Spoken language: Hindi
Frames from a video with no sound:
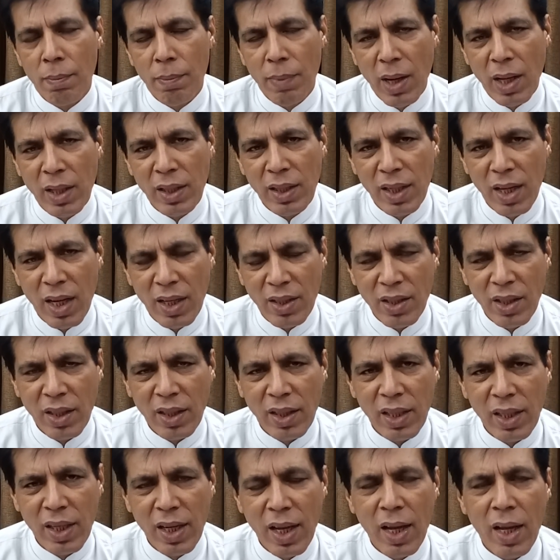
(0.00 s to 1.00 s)
बात जा
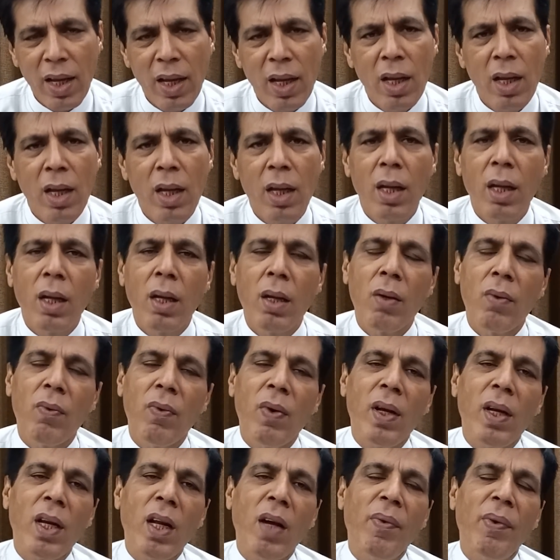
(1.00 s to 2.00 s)
सकती है
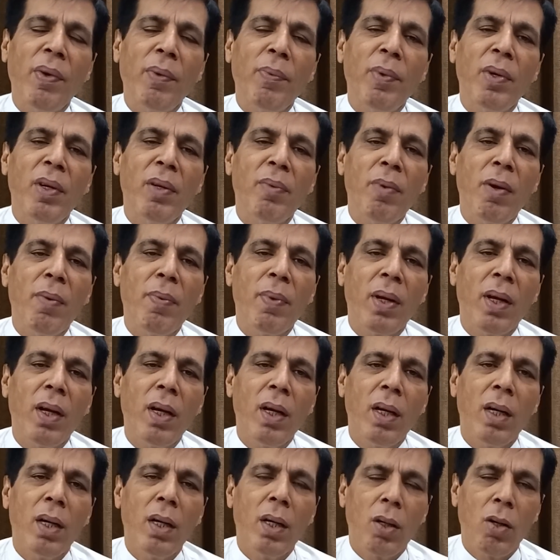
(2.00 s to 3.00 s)
वहाँ रावलपिंडी में बड़ा
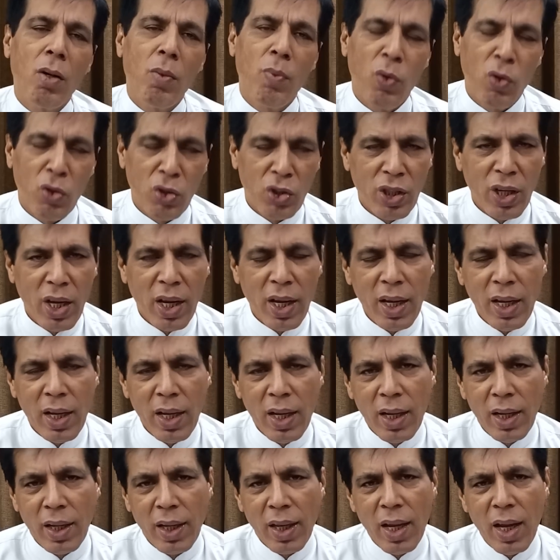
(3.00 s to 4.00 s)
गम गुस्सा है
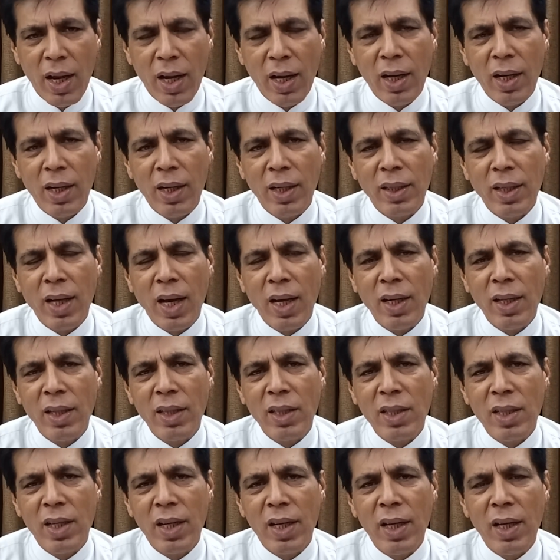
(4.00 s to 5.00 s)
कि अगर
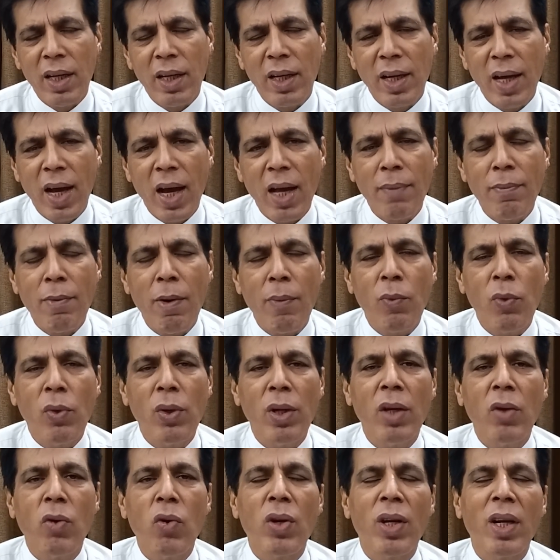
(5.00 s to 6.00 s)
अदालत से गैर
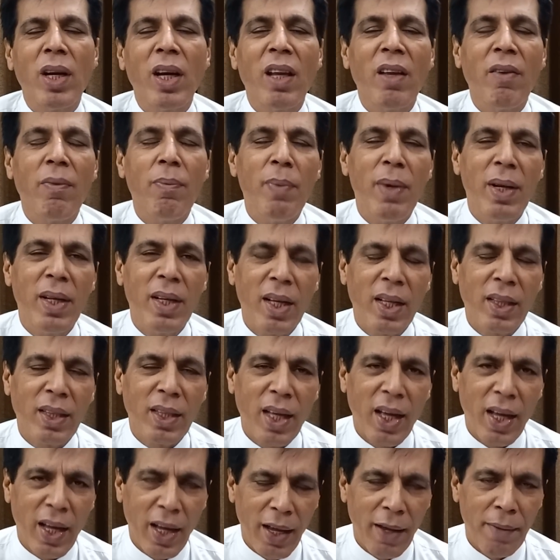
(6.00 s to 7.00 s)
मामूली को रिलीफ मिल
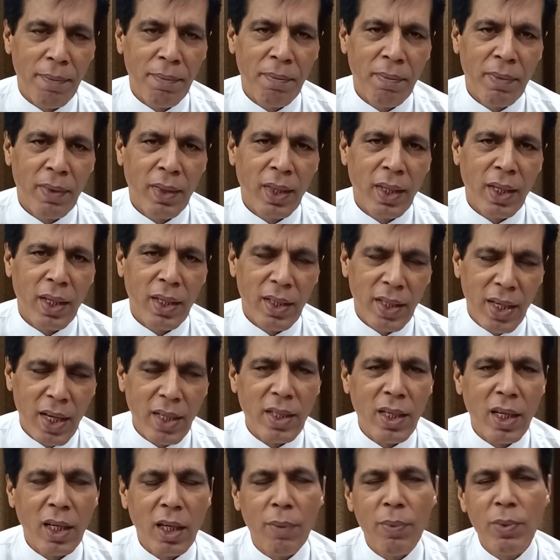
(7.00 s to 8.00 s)
जाता है
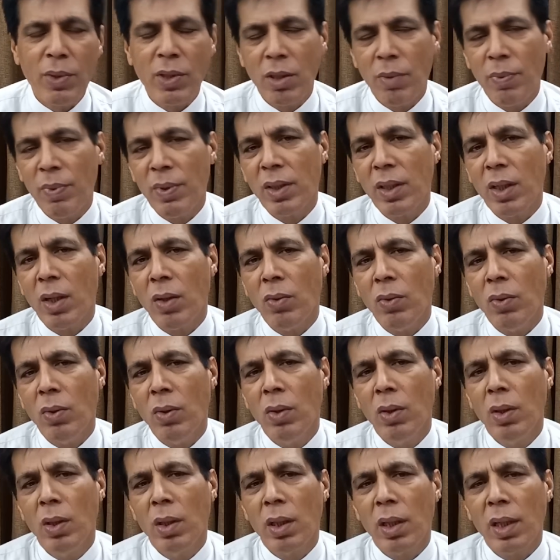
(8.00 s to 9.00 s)
जैसा कि मैं समझता हूँ
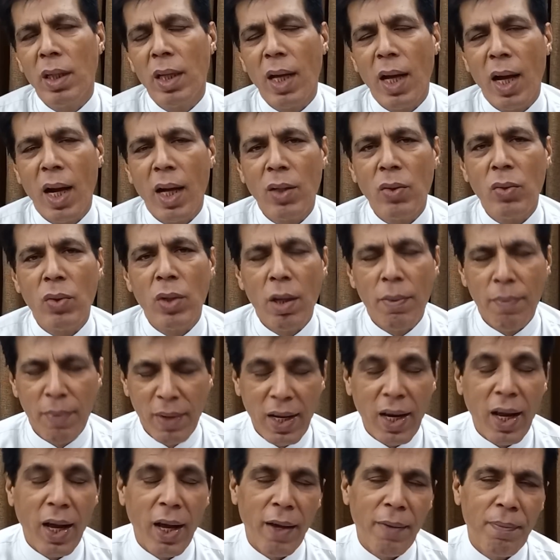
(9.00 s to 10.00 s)
कि आज उन्हें
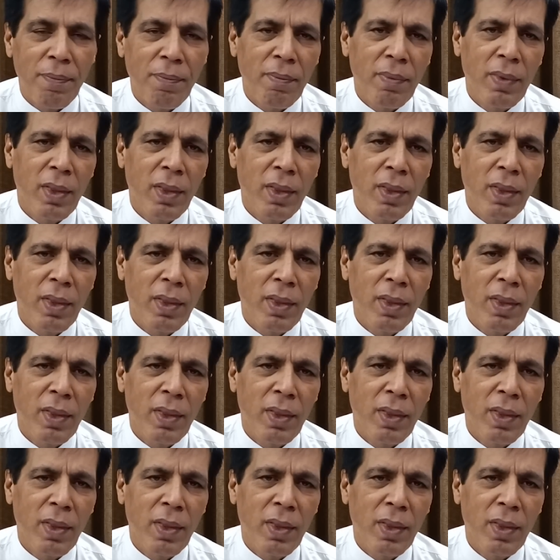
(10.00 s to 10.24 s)
मिला है